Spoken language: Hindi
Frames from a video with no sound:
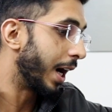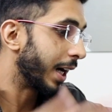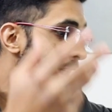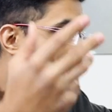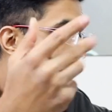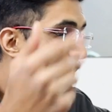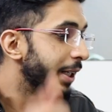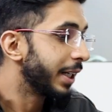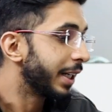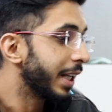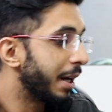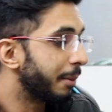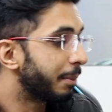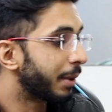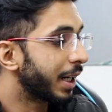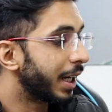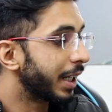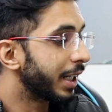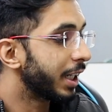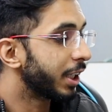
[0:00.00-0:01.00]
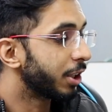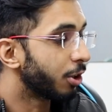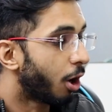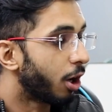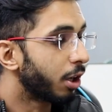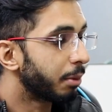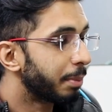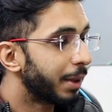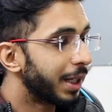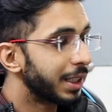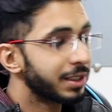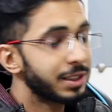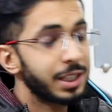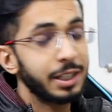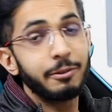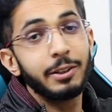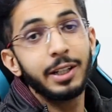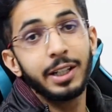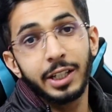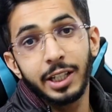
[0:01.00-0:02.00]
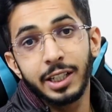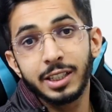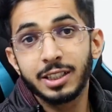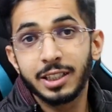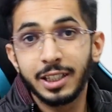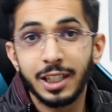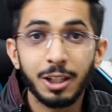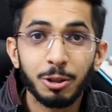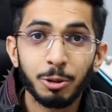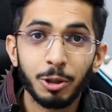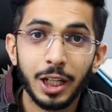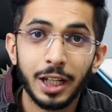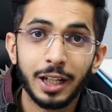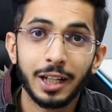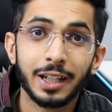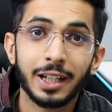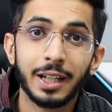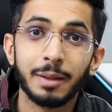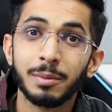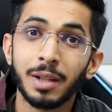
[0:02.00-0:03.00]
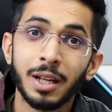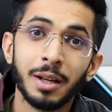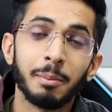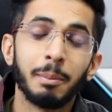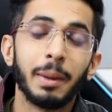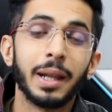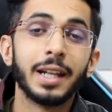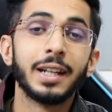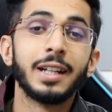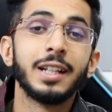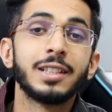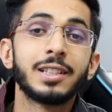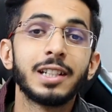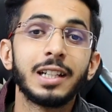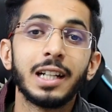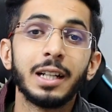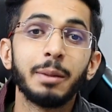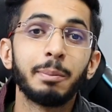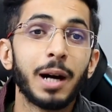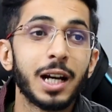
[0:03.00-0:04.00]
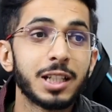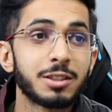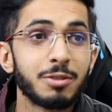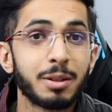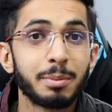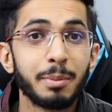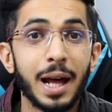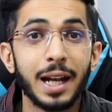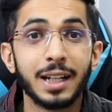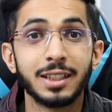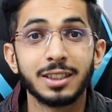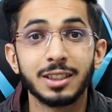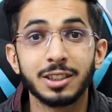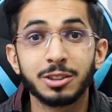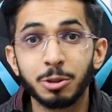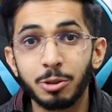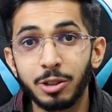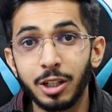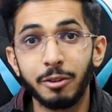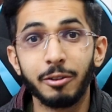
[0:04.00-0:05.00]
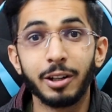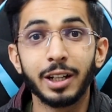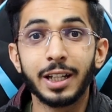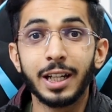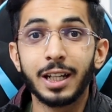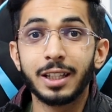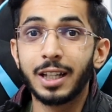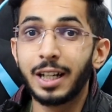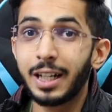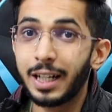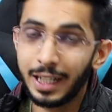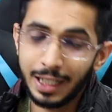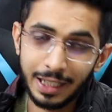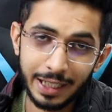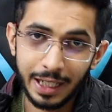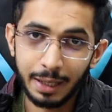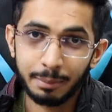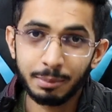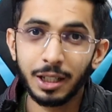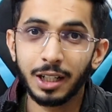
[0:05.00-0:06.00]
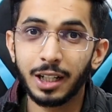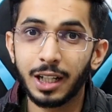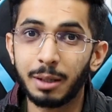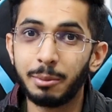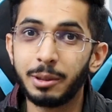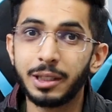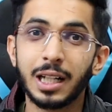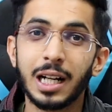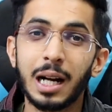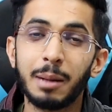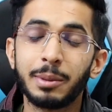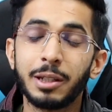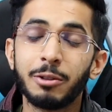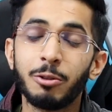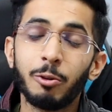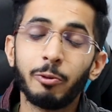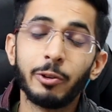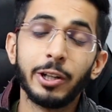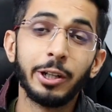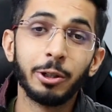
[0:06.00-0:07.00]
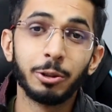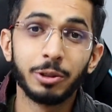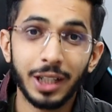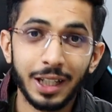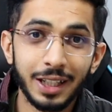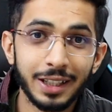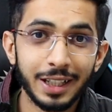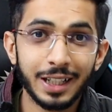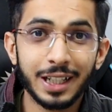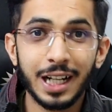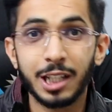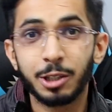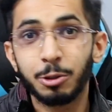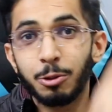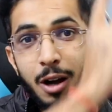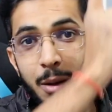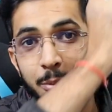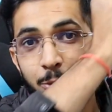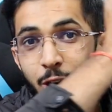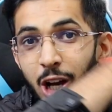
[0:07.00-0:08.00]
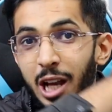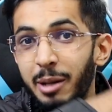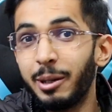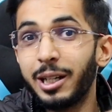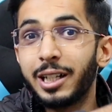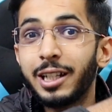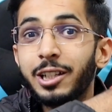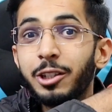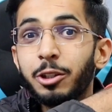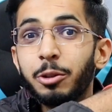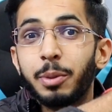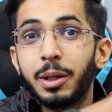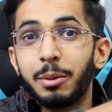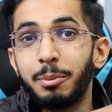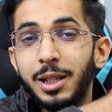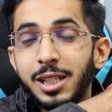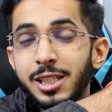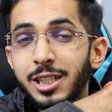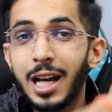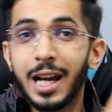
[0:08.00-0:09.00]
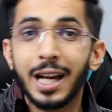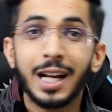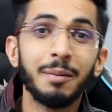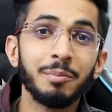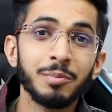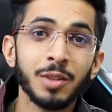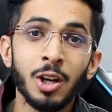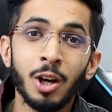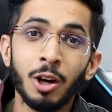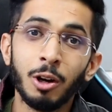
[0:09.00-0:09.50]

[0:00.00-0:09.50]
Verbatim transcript: अगली अपडेट यहाँ पर आ रही है नॉट पास के विंटर सेल को लेकर के मैंने रिसेंटली पासवर्ड मैनेजर्स को कवर किया था इन डेप्थ अगर अभी तक आपने वो वीडियो नहीं देखा है तो आपको आई बटन के ऊपर मिल जाएगा